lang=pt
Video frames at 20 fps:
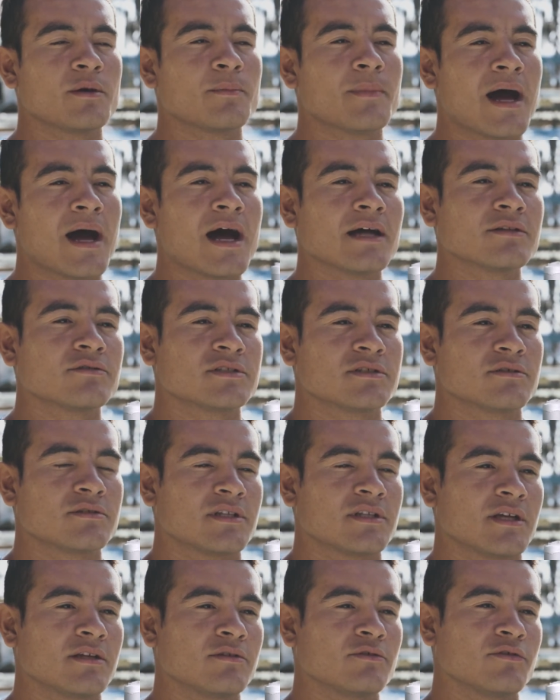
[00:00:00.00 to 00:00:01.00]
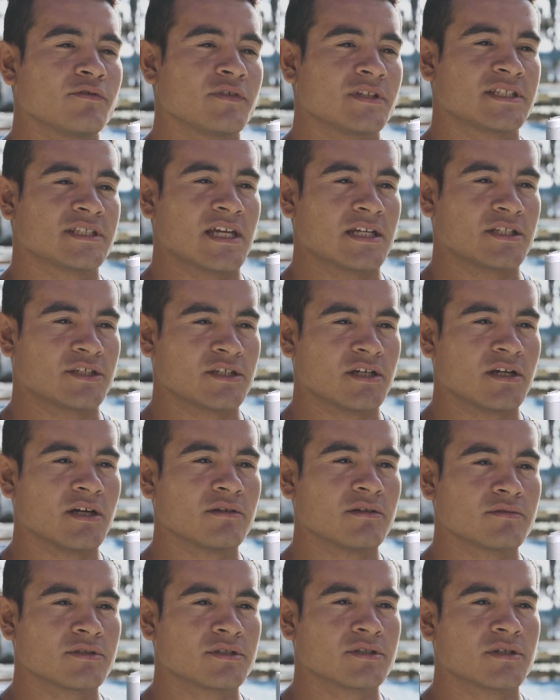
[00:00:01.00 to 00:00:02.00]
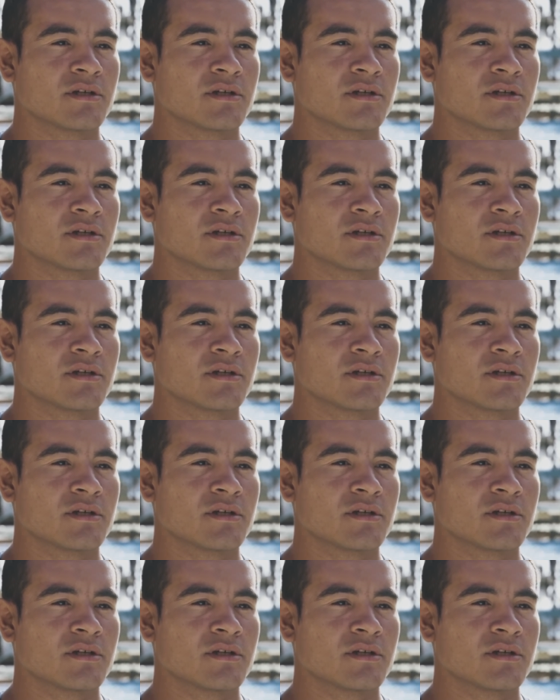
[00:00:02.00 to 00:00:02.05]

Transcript: é Matos, eu tenho 27 anos.